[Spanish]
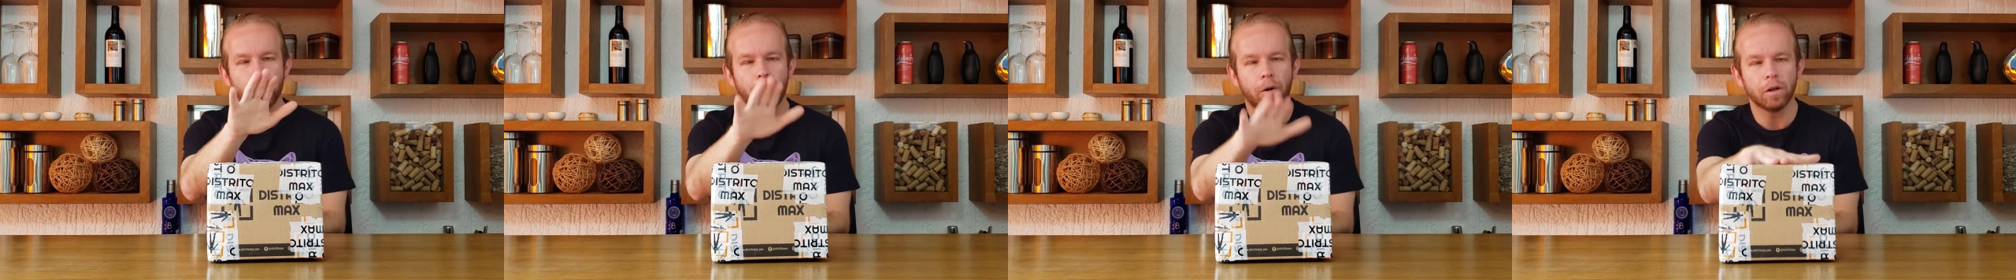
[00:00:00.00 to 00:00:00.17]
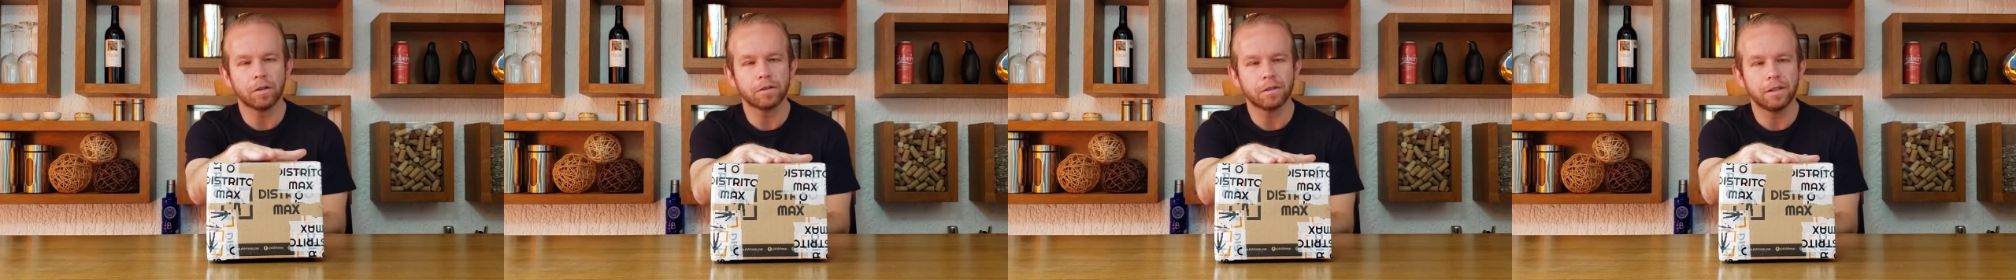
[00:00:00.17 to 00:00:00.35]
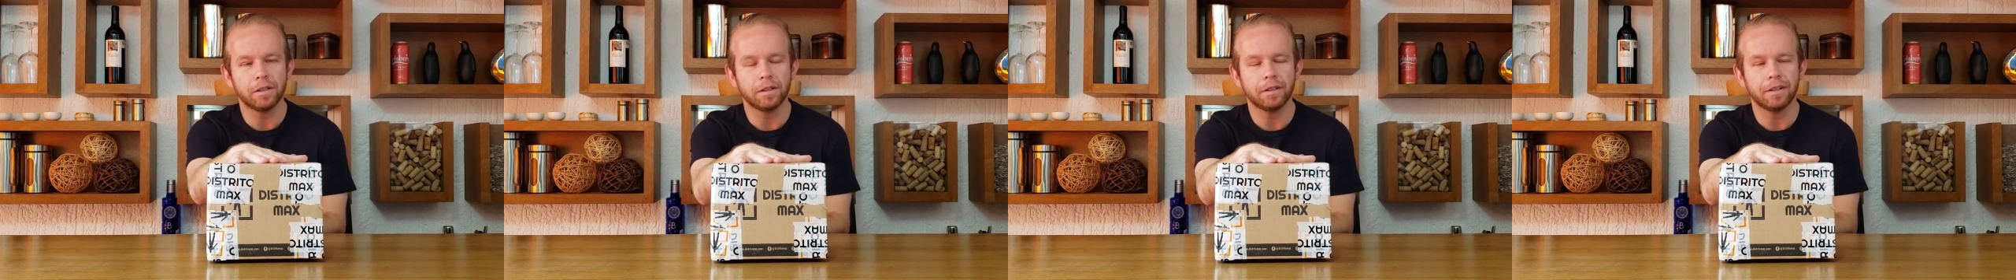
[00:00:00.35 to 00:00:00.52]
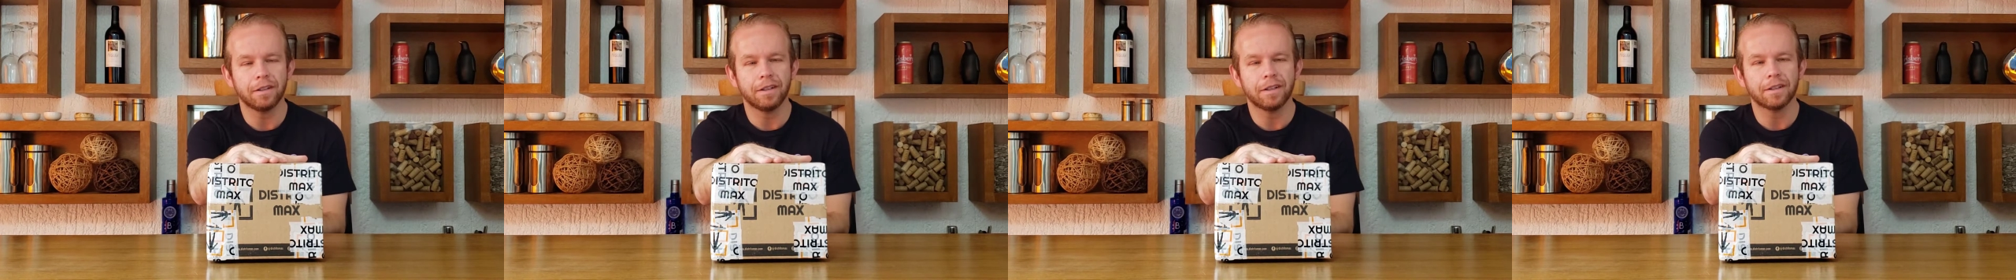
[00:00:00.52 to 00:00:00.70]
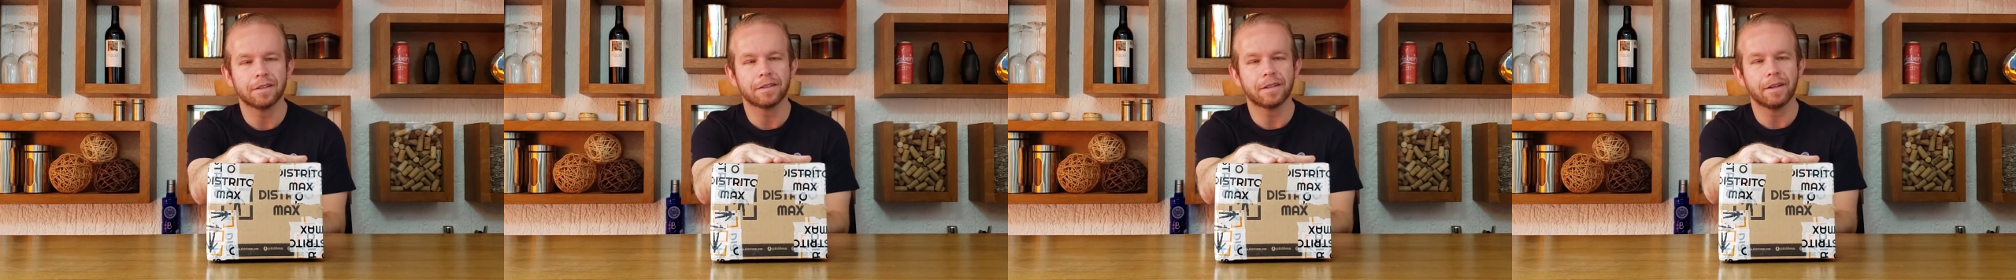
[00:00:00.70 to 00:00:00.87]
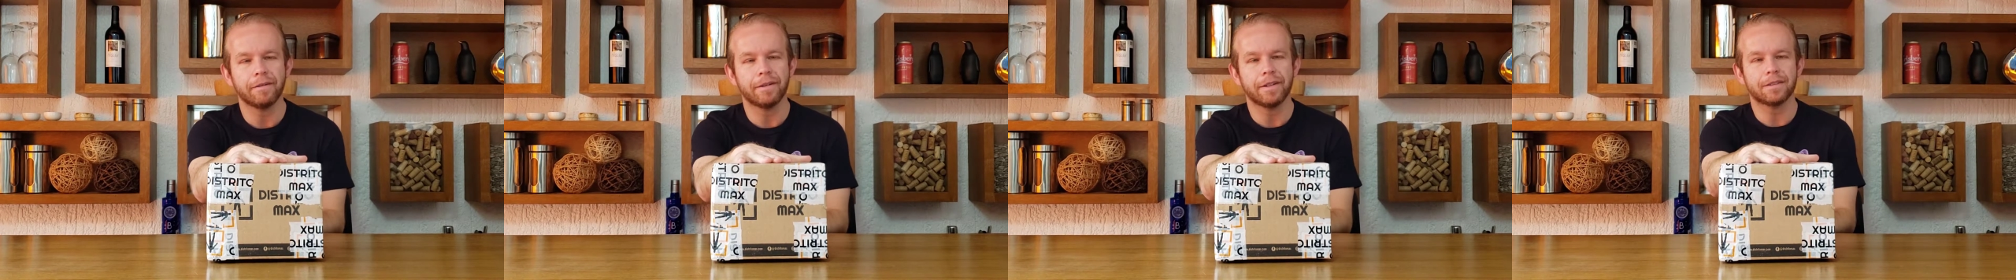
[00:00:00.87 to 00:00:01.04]
unboxing y
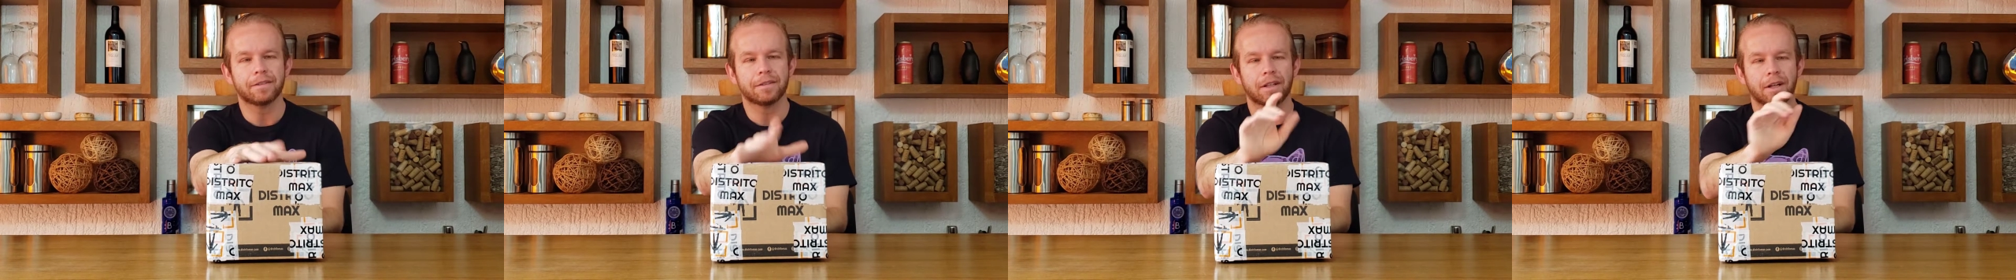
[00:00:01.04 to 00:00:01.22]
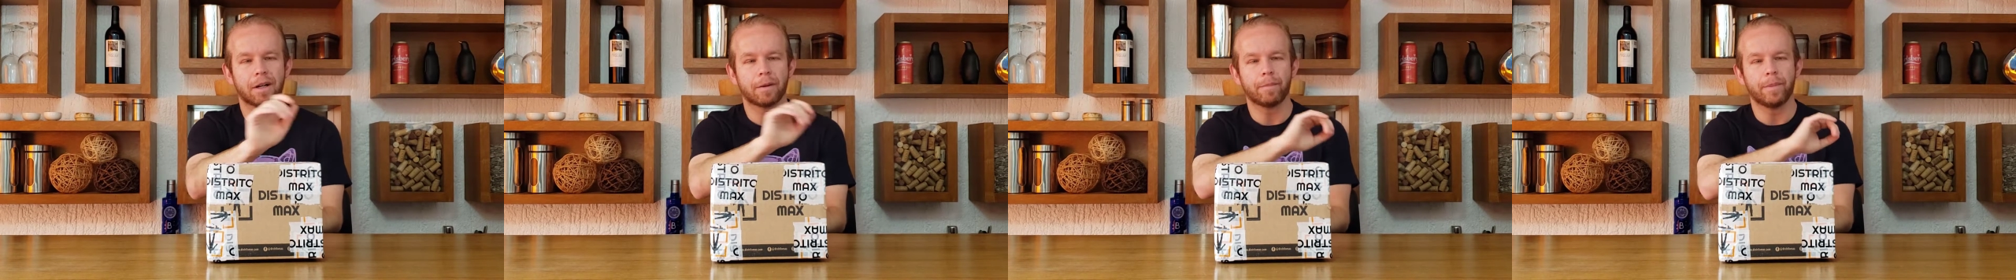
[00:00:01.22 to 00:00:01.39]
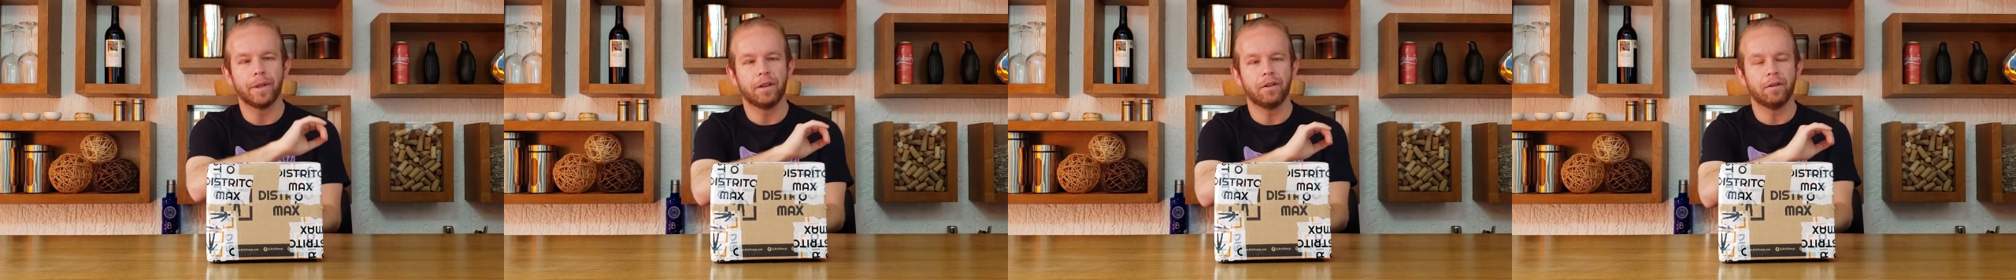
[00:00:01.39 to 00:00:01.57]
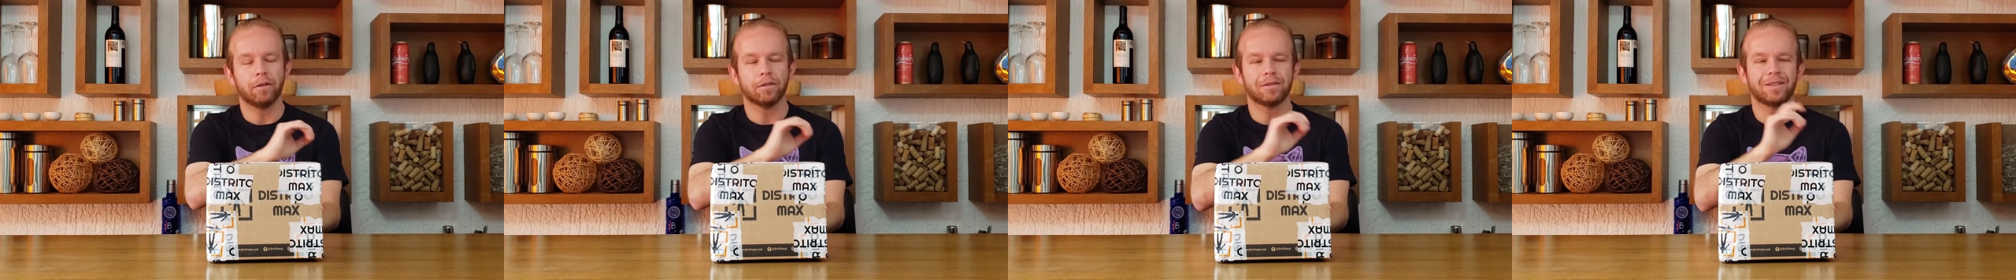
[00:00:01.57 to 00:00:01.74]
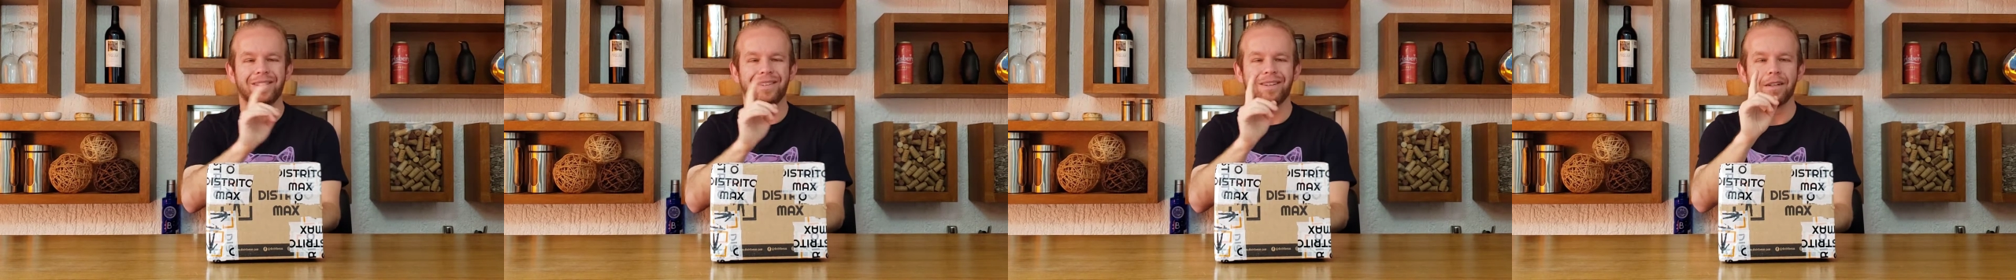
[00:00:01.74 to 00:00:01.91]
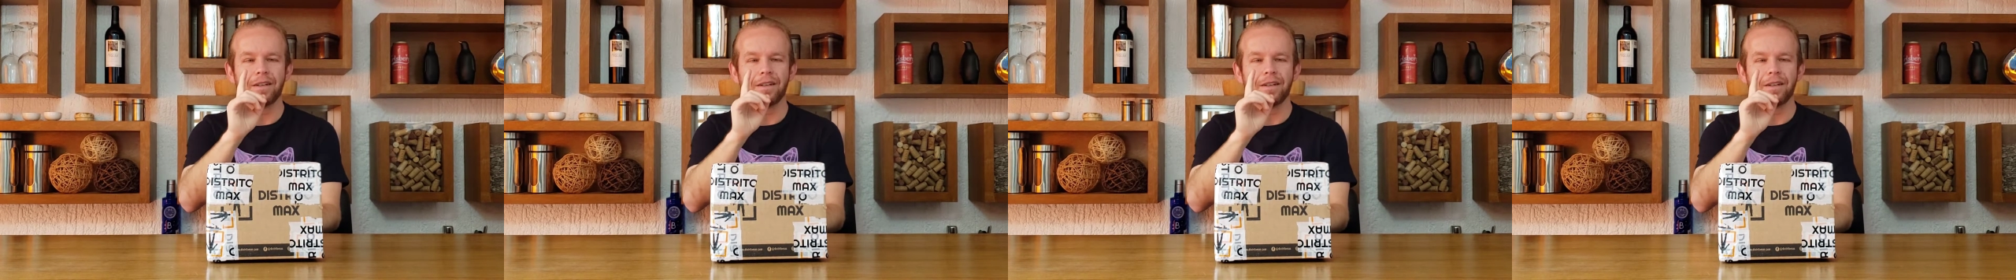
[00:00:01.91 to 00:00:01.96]
esta vez te repito, se